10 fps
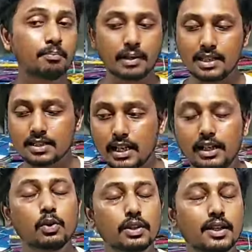प्राइस
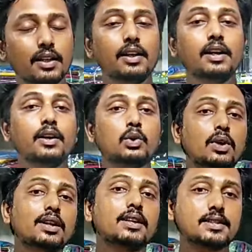स्टार्टिंग होता है
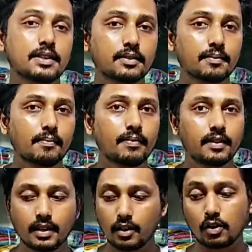200 से
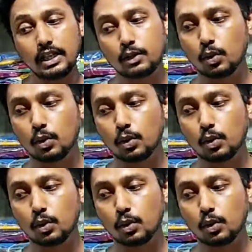ओनली ओनली